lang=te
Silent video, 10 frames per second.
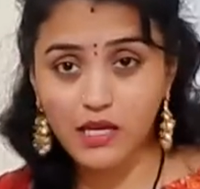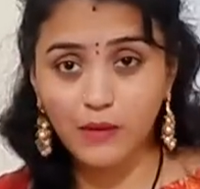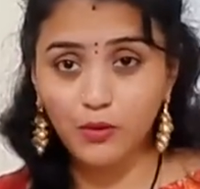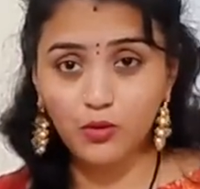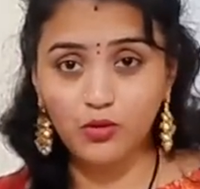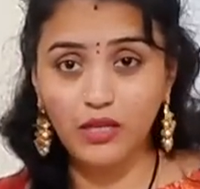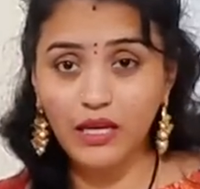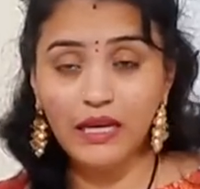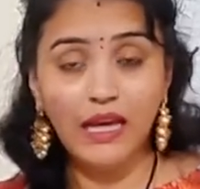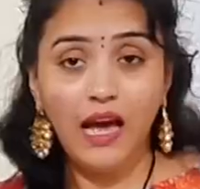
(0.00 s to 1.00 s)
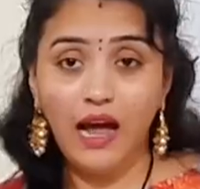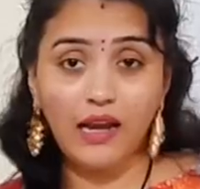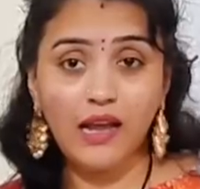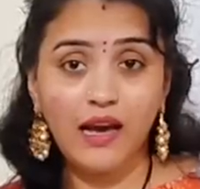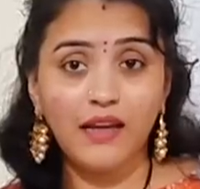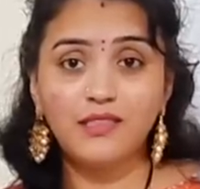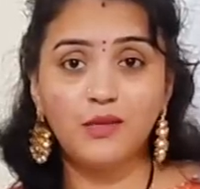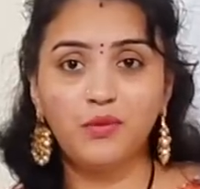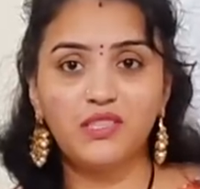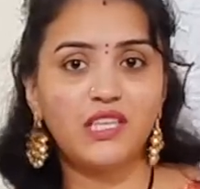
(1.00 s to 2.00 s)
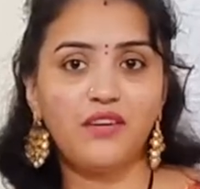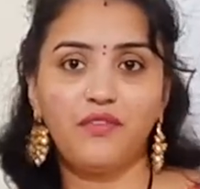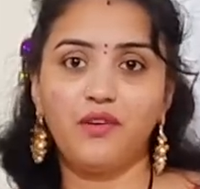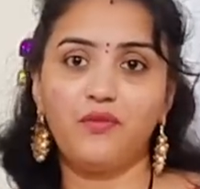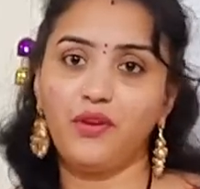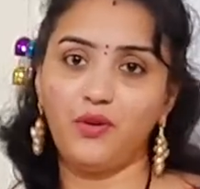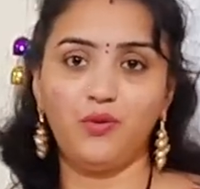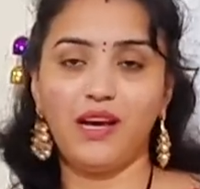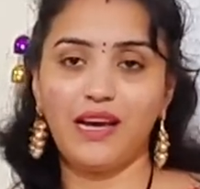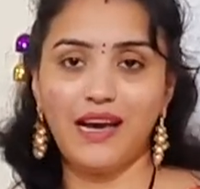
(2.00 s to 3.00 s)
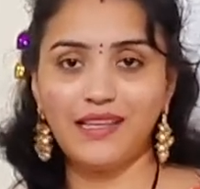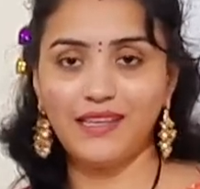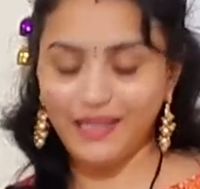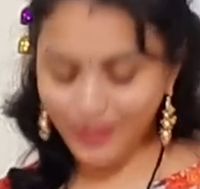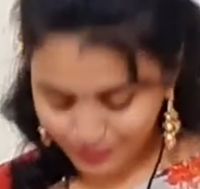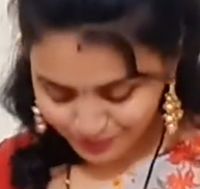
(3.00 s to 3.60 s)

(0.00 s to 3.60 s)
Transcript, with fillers: సరిపోతుంది అట్లా అని చెప్పి సెవెన్ ఫీట్ ఉన్నా కాదండి